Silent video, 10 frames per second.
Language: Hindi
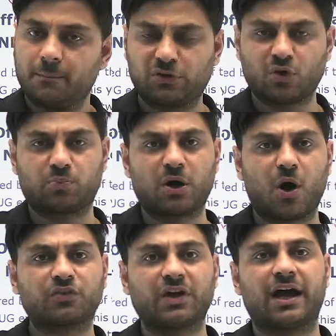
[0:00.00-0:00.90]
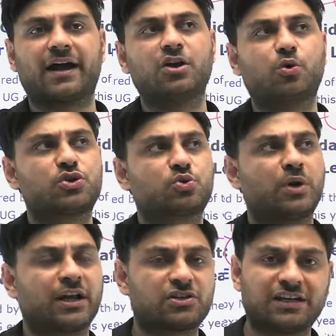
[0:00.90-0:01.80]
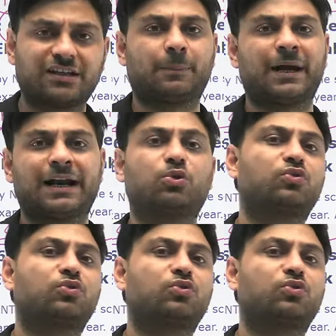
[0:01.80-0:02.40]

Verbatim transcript: बिकॉज अगर कोई स्टूडेंट अच्छे से पढ़ रहे हैं